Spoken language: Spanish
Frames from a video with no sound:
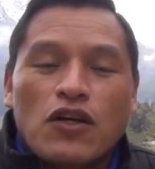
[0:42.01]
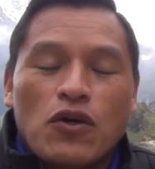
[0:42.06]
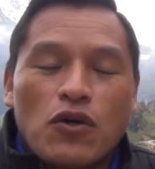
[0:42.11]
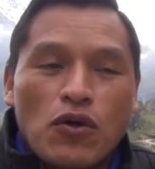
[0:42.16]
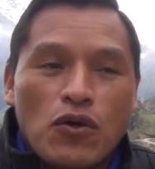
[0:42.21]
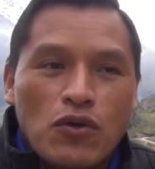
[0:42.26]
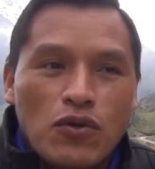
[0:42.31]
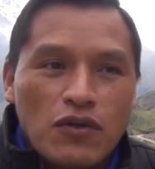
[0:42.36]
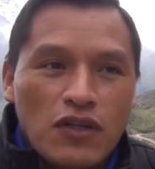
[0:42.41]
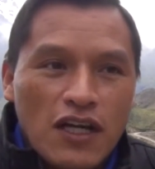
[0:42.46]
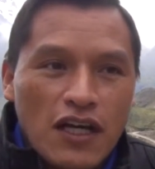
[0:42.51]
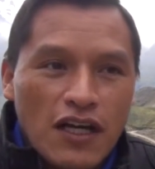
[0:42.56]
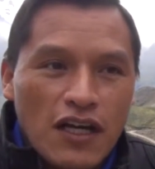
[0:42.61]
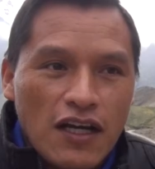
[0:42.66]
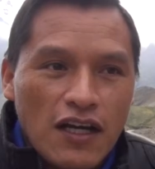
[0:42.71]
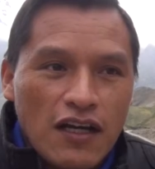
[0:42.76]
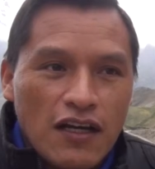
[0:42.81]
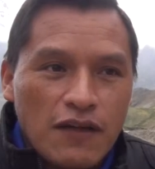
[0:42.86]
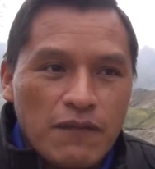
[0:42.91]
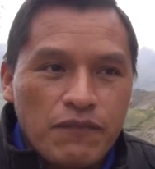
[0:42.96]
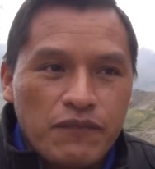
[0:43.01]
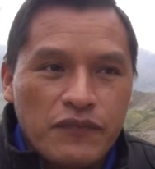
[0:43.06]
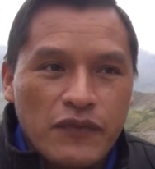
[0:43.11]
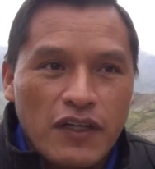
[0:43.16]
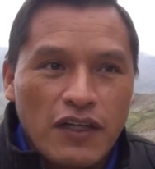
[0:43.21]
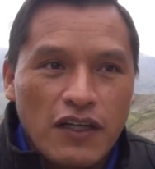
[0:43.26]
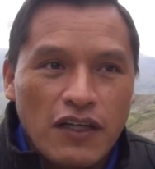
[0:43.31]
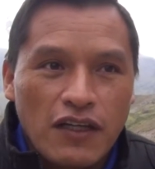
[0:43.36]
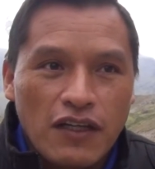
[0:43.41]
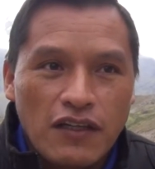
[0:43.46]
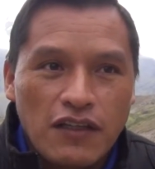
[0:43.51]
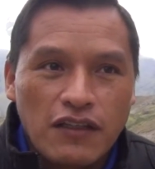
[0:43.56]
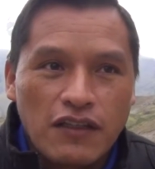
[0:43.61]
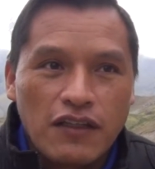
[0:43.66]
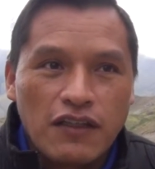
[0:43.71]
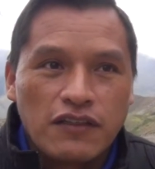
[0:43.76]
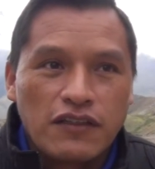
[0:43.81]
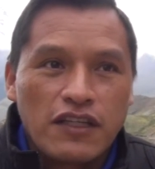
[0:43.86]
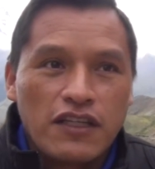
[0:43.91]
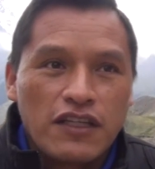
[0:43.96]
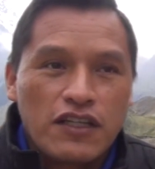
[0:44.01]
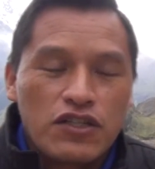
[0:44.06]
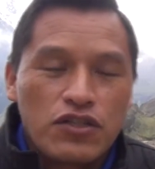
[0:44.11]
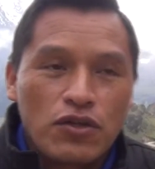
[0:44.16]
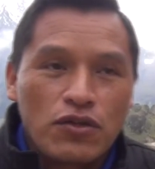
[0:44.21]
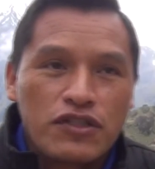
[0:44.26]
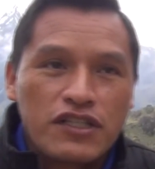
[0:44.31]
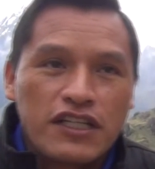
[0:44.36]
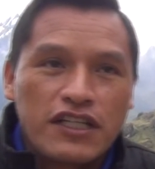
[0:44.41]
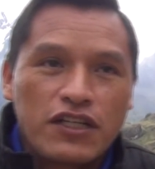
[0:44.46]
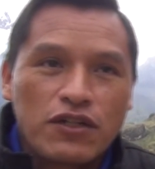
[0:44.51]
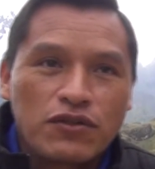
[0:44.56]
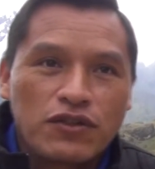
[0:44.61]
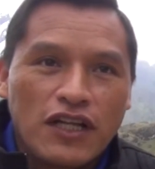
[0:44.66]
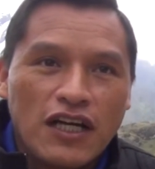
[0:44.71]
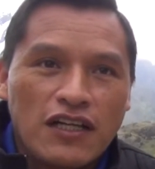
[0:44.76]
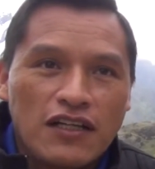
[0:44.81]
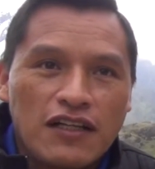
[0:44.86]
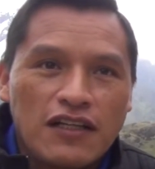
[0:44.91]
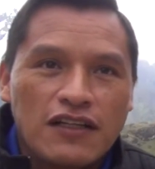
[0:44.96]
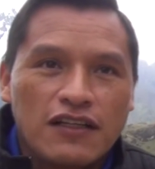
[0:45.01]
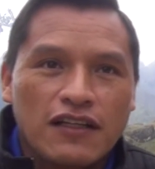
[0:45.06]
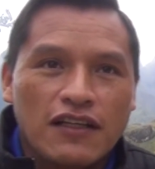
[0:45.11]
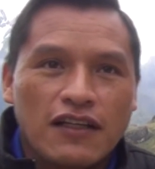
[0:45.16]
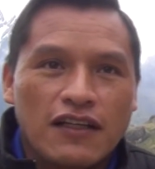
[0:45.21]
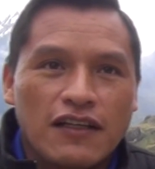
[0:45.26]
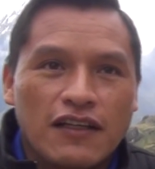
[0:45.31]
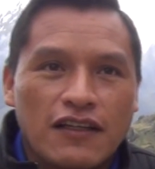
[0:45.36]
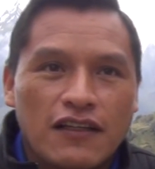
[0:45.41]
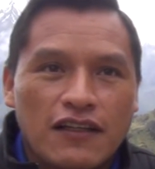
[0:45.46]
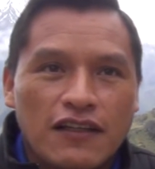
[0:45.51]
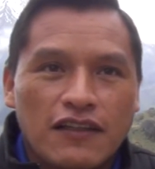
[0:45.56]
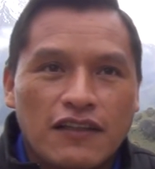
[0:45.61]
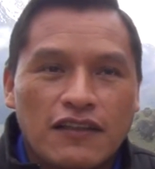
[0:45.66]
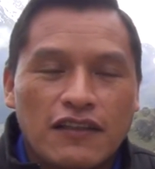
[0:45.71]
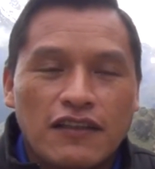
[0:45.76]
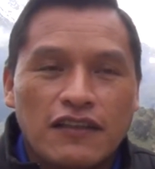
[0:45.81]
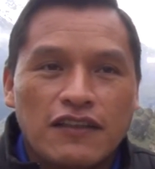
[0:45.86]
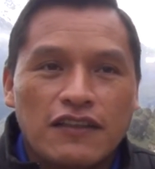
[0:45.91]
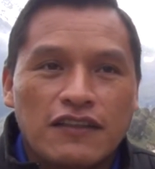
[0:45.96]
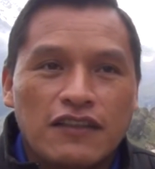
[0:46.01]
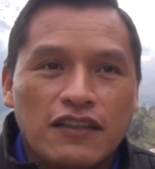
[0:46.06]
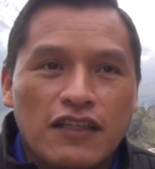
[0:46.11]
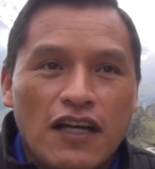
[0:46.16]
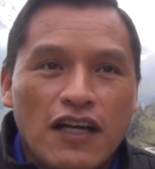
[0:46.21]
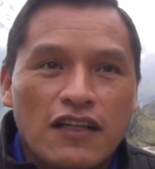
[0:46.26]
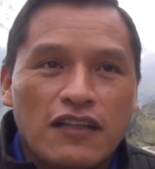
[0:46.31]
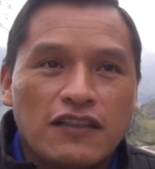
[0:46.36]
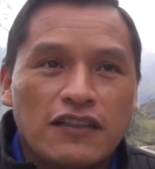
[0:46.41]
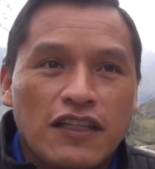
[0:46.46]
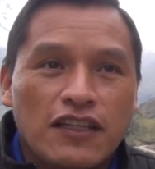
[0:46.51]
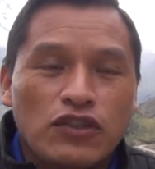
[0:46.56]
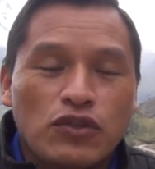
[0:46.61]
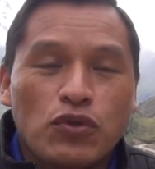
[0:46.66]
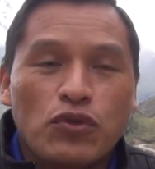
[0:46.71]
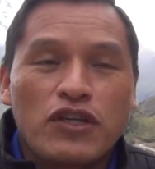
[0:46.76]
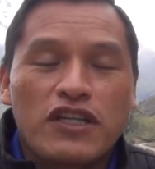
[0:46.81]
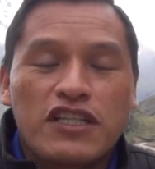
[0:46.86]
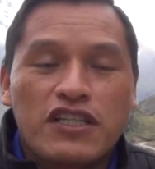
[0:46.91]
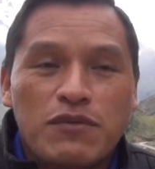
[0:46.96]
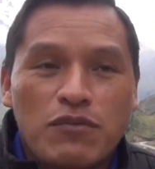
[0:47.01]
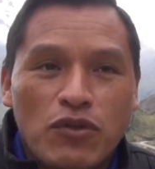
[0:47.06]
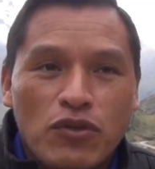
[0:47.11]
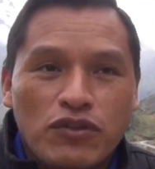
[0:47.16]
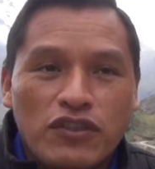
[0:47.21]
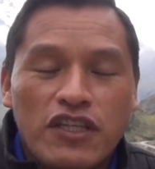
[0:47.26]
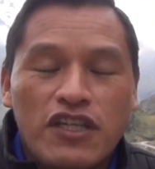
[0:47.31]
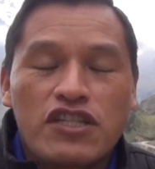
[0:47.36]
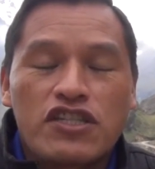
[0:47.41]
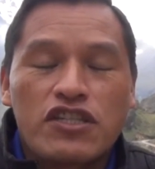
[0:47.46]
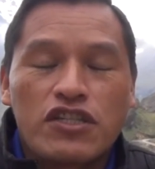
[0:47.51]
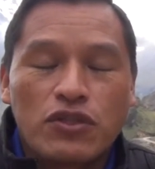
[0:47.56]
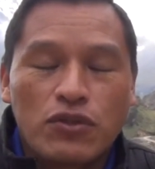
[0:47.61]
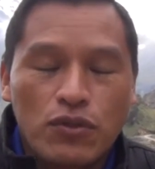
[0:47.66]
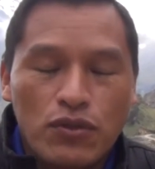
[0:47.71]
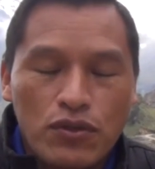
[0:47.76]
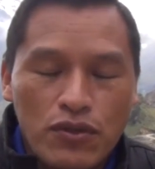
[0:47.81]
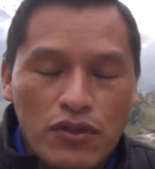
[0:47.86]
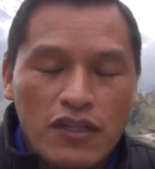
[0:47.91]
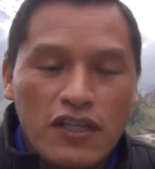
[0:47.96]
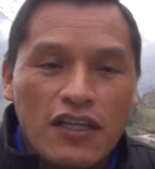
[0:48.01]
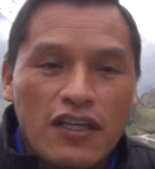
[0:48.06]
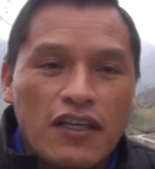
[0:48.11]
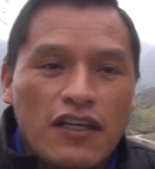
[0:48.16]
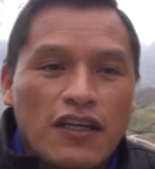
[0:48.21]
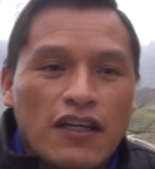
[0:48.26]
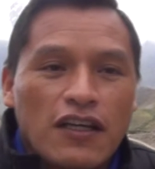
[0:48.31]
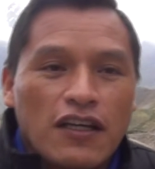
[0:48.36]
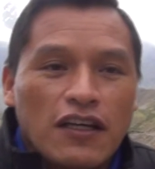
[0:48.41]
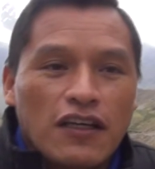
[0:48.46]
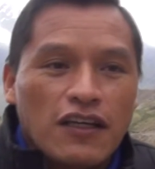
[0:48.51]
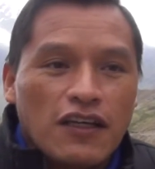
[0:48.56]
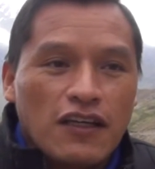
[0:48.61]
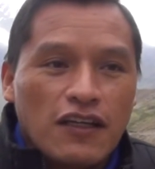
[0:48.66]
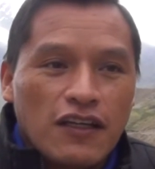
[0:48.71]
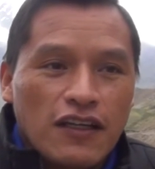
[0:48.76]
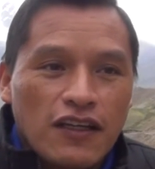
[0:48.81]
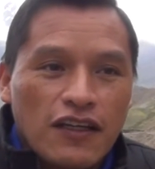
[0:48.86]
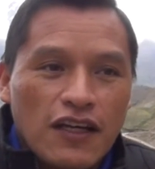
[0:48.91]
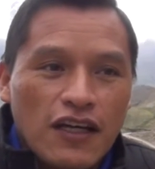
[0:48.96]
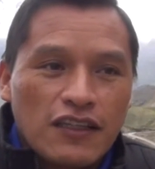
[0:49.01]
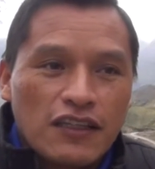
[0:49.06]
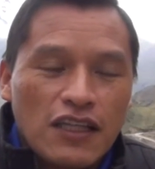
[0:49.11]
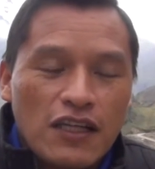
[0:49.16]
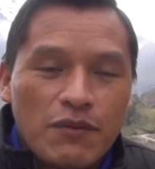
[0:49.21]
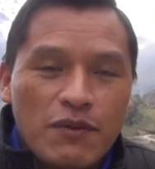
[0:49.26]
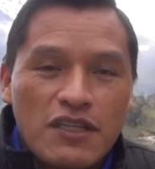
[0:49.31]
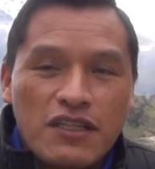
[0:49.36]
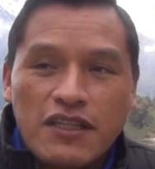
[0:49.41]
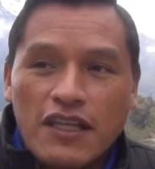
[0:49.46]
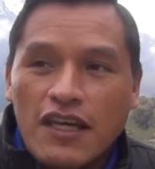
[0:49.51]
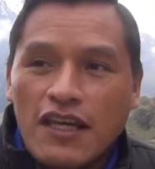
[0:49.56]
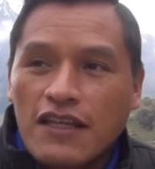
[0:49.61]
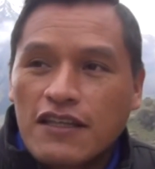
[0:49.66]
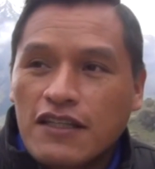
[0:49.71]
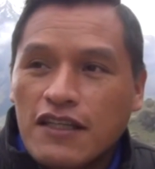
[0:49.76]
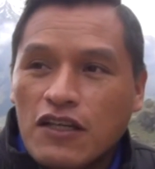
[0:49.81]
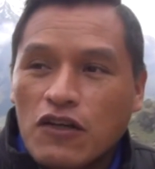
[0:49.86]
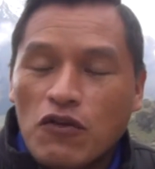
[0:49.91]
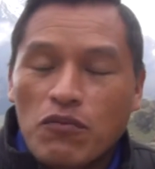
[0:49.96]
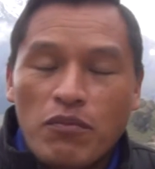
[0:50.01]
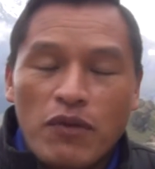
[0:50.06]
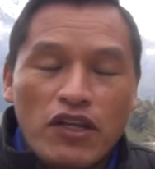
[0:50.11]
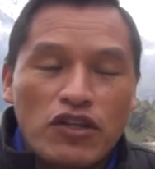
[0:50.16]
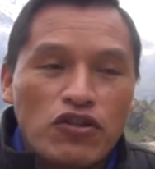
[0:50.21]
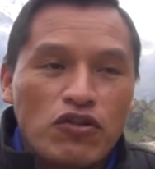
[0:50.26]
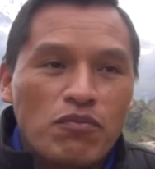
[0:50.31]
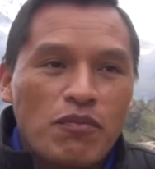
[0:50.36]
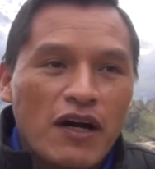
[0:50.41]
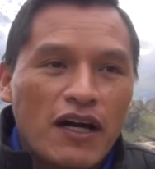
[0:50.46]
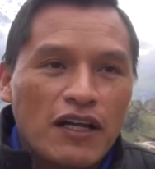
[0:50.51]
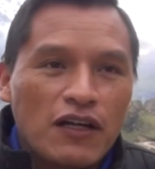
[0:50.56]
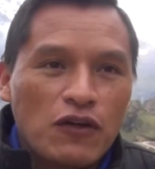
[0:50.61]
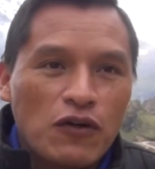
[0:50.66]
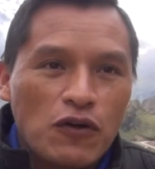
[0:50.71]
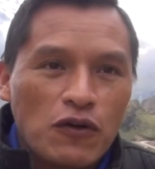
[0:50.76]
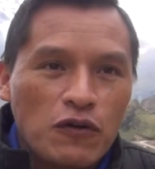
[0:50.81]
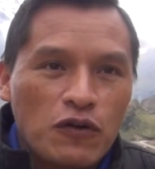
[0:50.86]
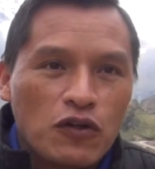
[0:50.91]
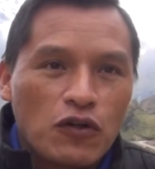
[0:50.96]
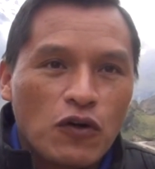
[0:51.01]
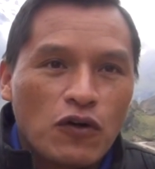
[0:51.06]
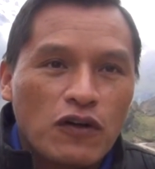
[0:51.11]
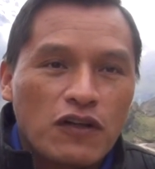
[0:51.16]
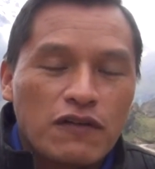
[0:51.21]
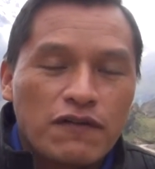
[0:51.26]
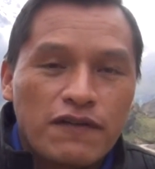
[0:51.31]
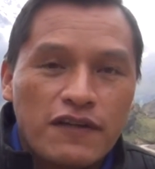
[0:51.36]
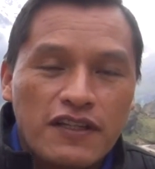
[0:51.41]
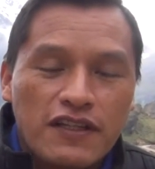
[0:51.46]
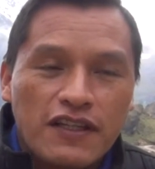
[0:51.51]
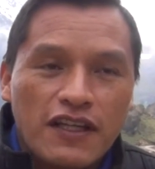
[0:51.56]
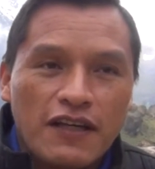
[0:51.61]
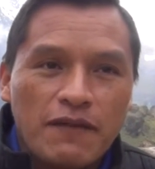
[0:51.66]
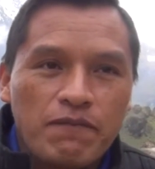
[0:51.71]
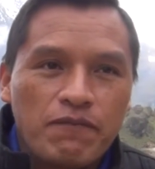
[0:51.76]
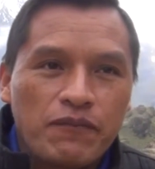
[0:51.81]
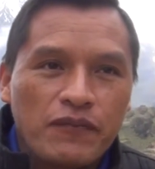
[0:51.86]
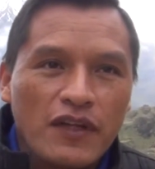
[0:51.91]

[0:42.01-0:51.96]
con la eh, Dirección Regional eh, de Turismo, DIRCITUR, a través de ese convenio marco, con el fin de